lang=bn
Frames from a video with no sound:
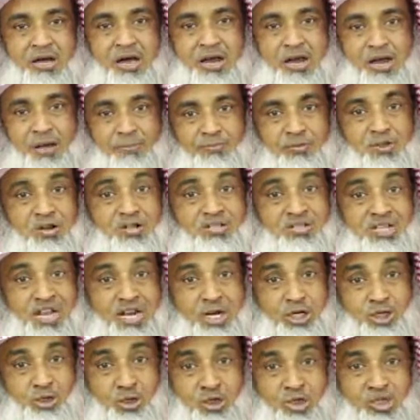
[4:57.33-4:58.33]
আলহামদুলিল্লাহ
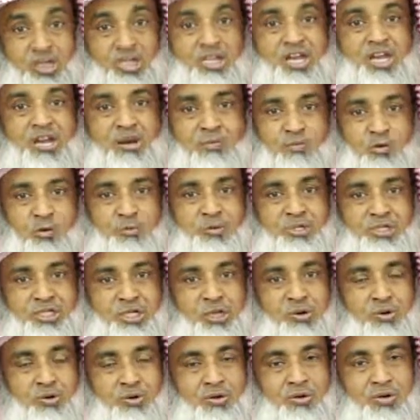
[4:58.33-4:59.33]
যারা সত্যিকারের মমিন
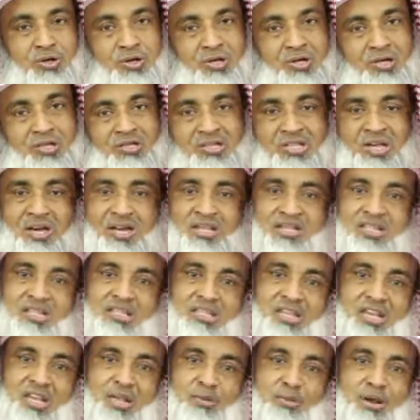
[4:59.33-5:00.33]
ছিল তারা
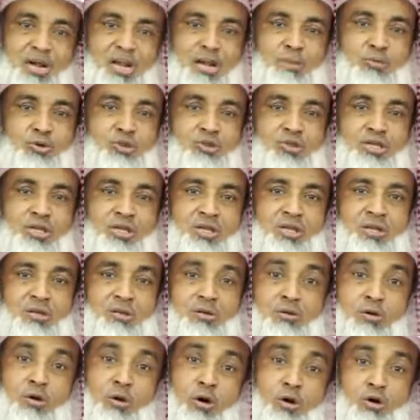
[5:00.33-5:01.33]
তাদের ইমানের মধ্যে
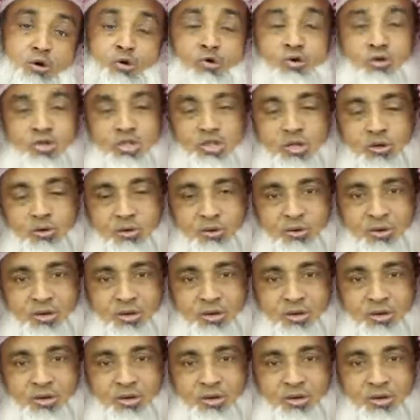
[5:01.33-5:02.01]
অটল ছিল